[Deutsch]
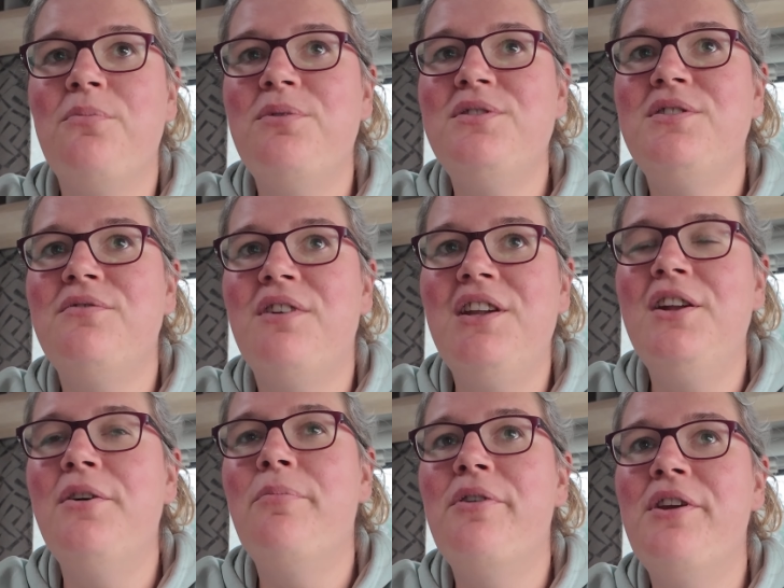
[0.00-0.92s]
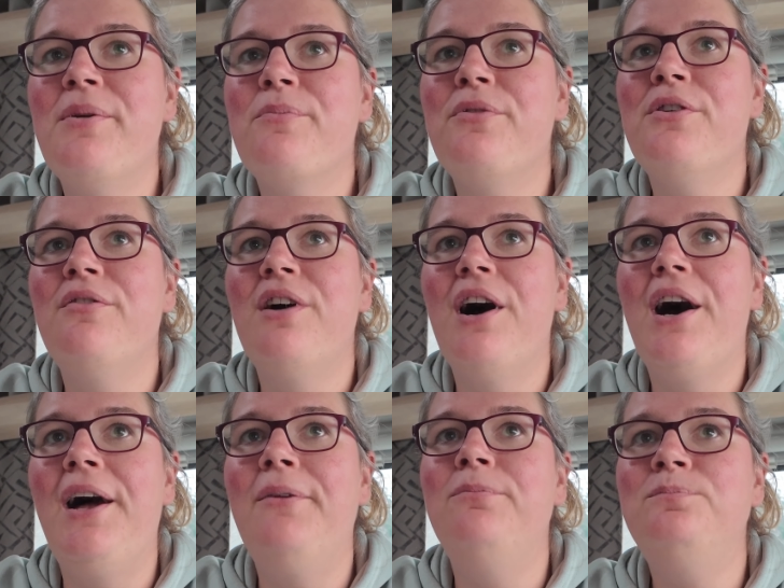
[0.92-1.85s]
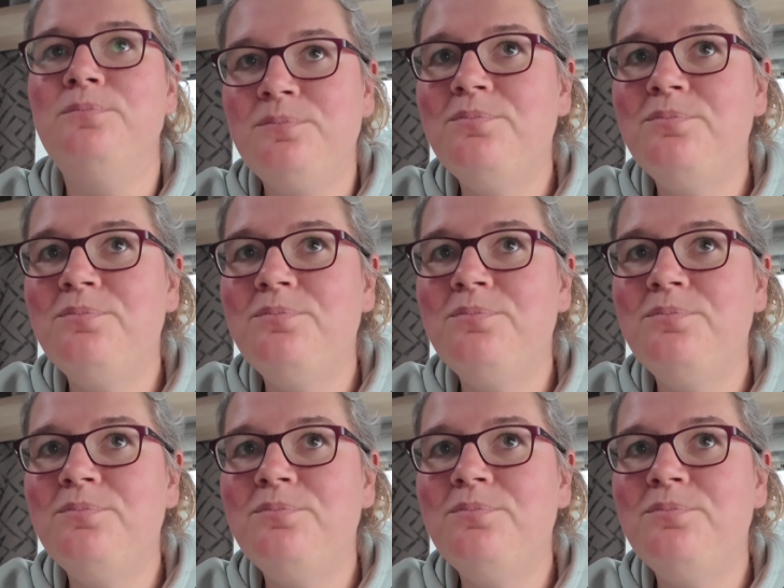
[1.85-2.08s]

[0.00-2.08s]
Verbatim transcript: bisschen Vanillepuddingpulver rein.